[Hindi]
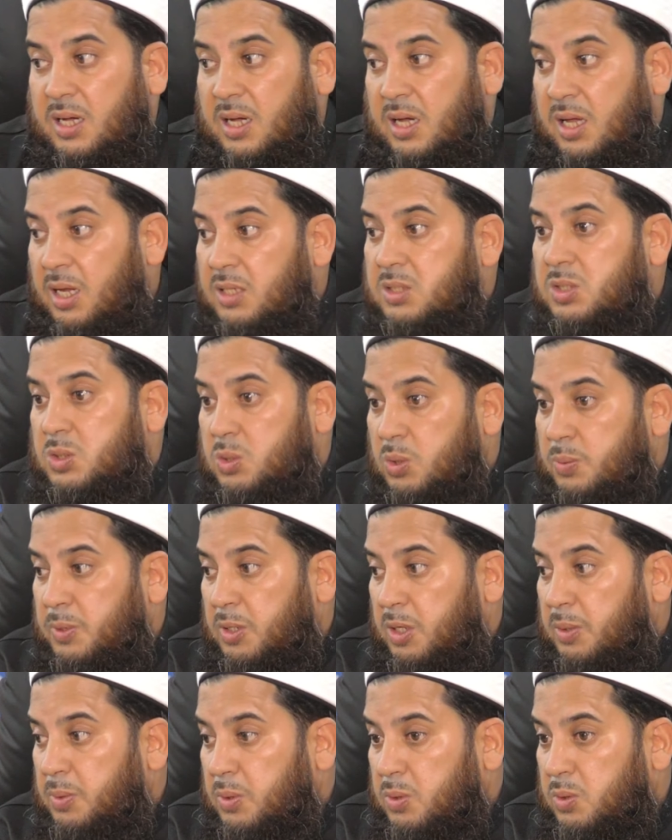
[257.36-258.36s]
अलस्तो
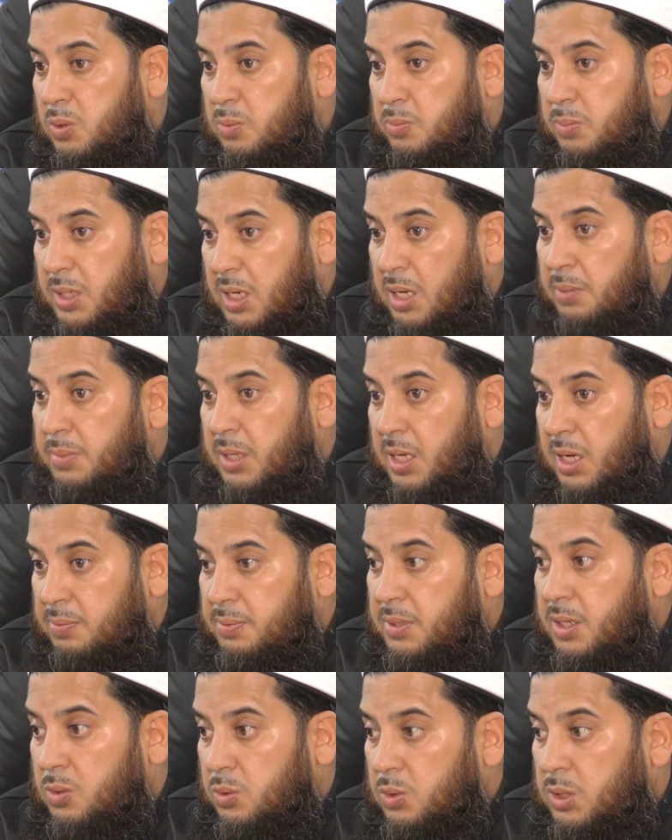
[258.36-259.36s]
बिरबिकुम क्या मैं
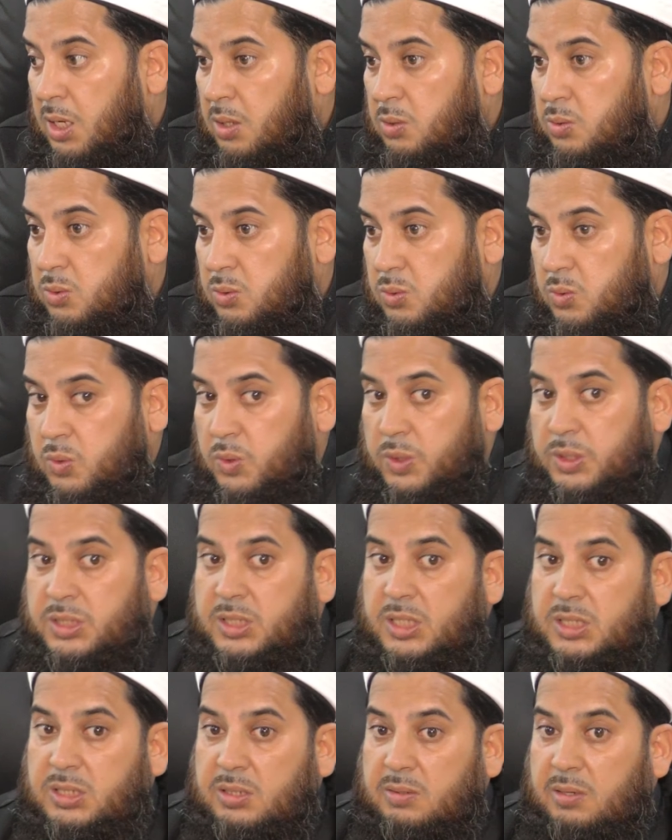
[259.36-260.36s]
आपका खुदा हूँ और
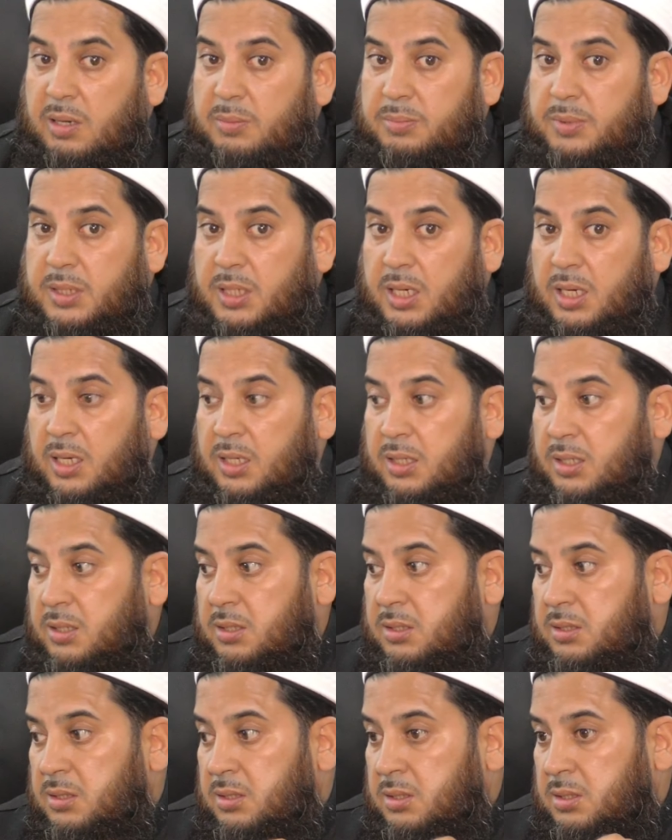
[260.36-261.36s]
इसने जवाब दिया
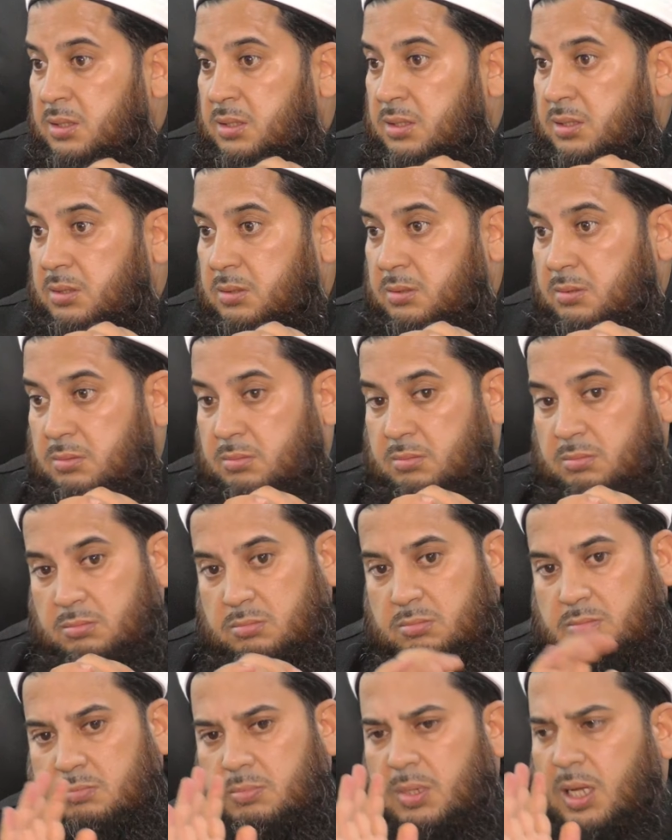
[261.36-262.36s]

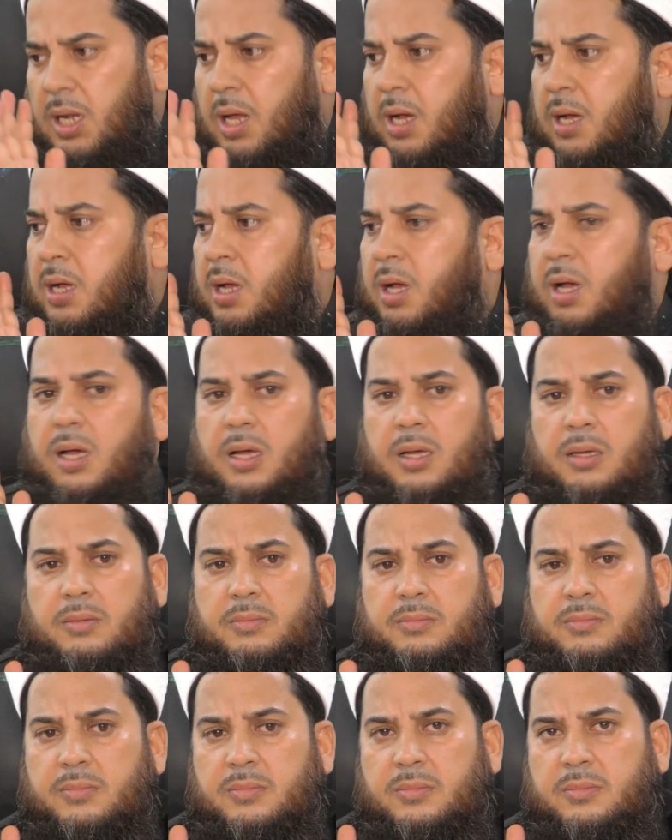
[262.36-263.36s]
भला
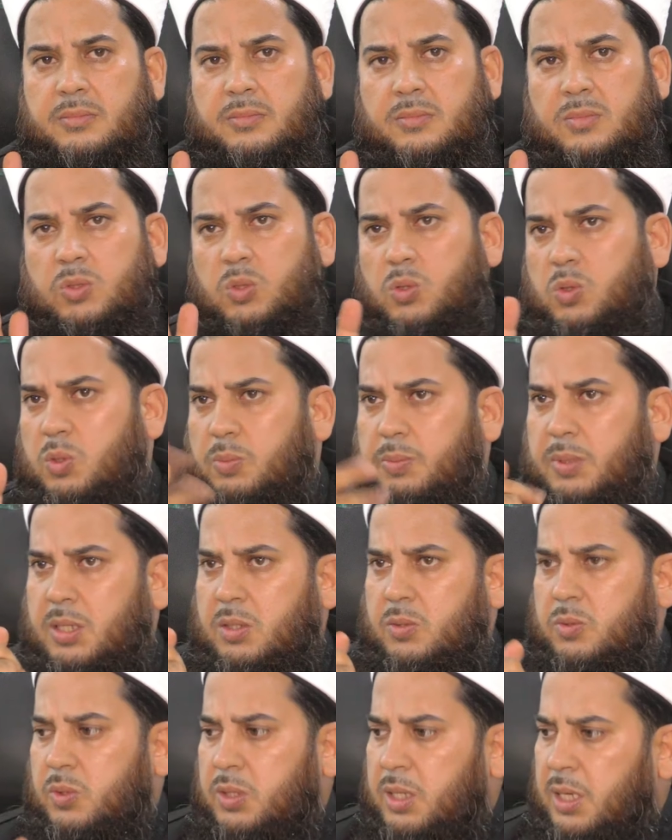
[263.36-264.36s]
हाँ तो तो
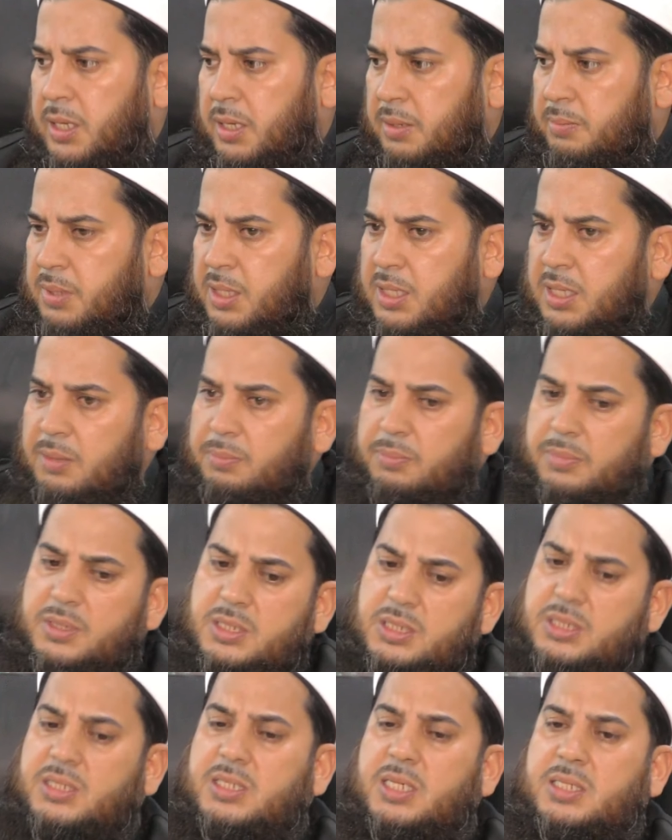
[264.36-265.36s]
मेरा खुदा है मतलब
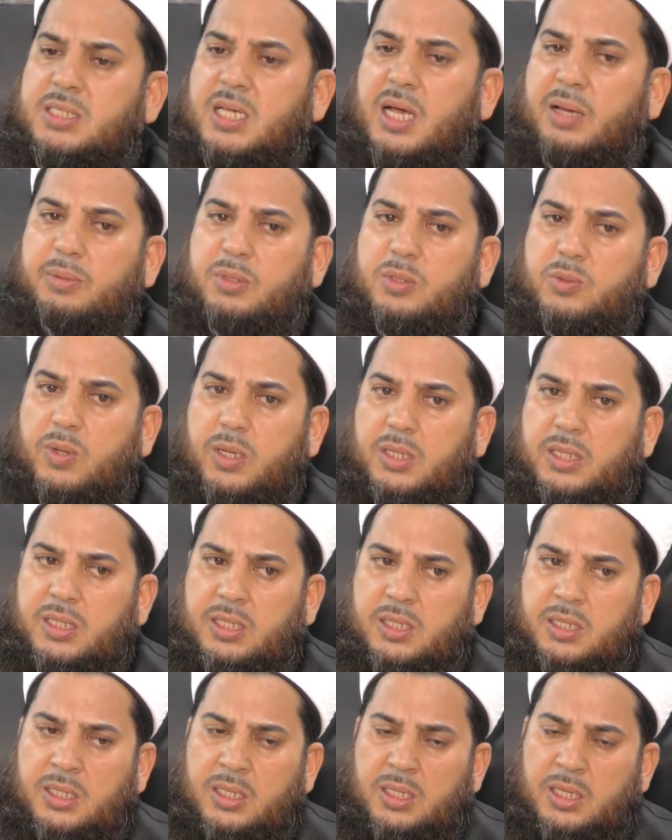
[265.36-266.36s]
इससे साबित हुआ
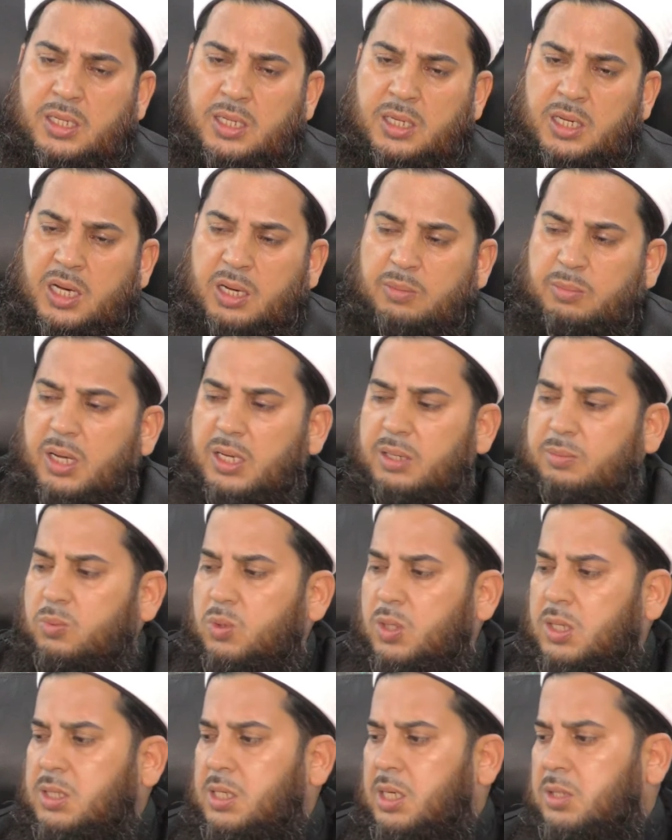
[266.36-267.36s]
कि हमारी
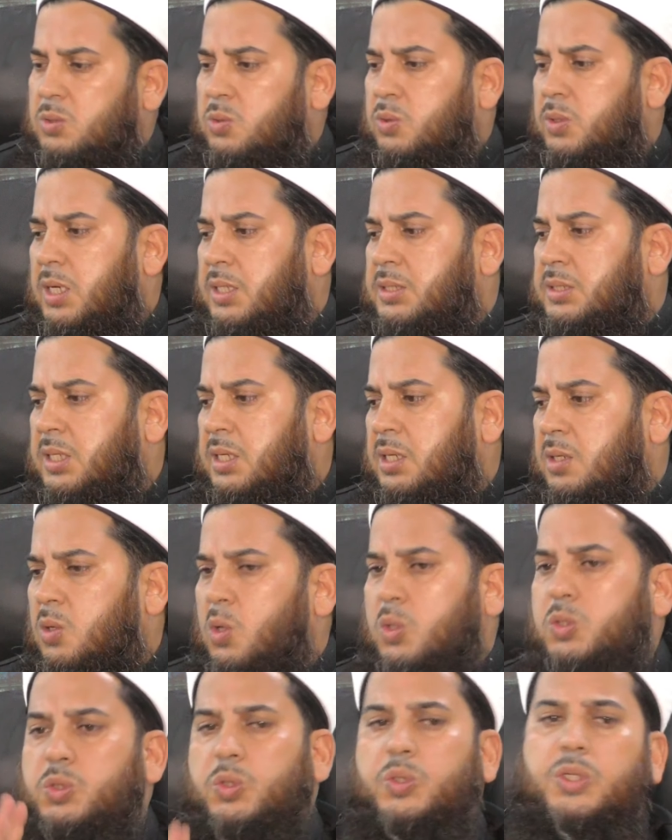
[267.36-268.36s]
मुलाकात खुदा से
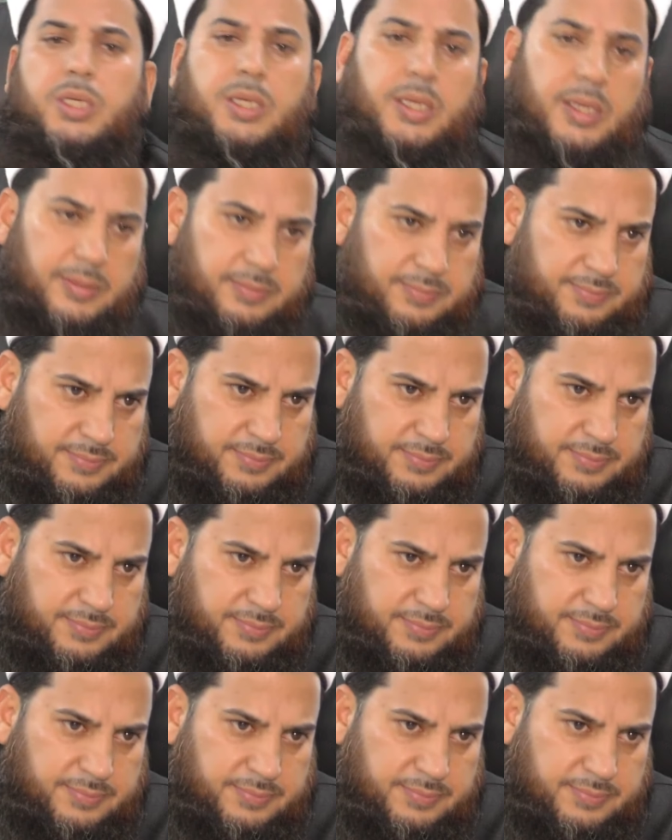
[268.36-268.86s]
हो चुकी है